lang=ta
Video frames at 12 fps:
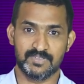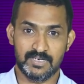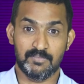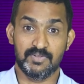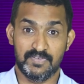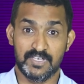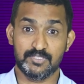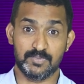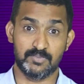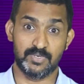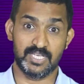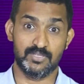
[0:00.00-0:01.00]
நம்மளை ஃபேஸ்
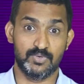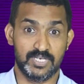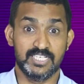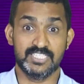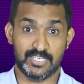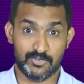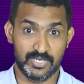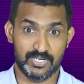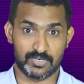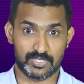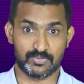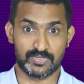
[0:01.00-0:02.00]
பண்ண முடியாத ஒரு இன்செக்யூரிட்டி
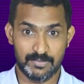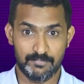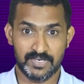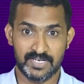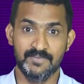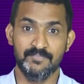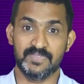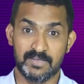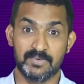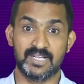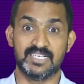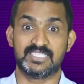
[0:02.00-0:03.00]
வர சொல்லுவோம் எப்போனா
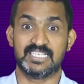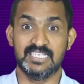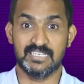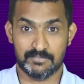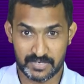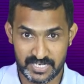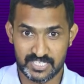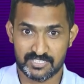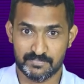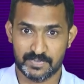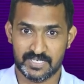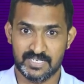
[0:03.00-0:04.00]
நமக்கான ஸ்கில்
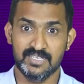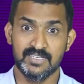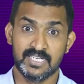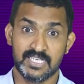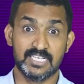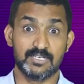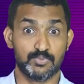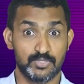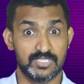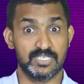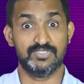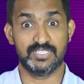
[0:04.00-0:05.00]
அப்கிரேடேஷன் பண்ணல இல்லை
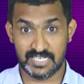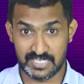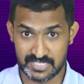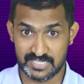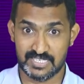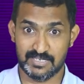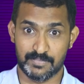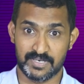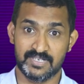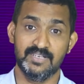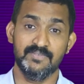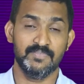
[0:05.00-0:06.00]
புதுசான விஷயங்கள் கற்றுக்கல
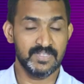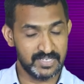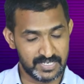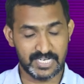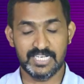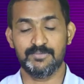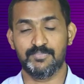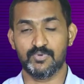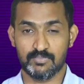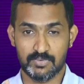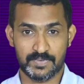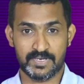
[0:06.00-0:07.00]
அப்படின்னா கண்டிப்பாக
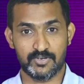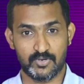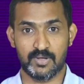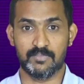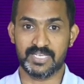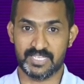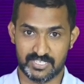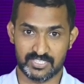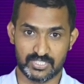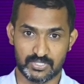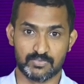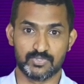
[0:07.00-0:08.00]
ரொம்ப பெரிய ட்ராபேக்
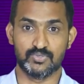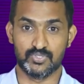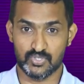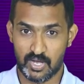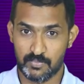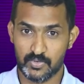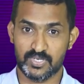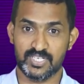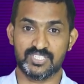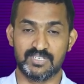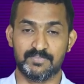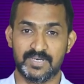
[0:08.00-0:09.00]
இருக்குது செய்யும் ஸோ ஜாப்
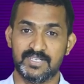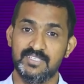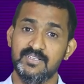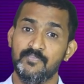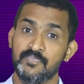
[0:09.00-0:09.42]
ரொட்டேஷன் அப்படின்றது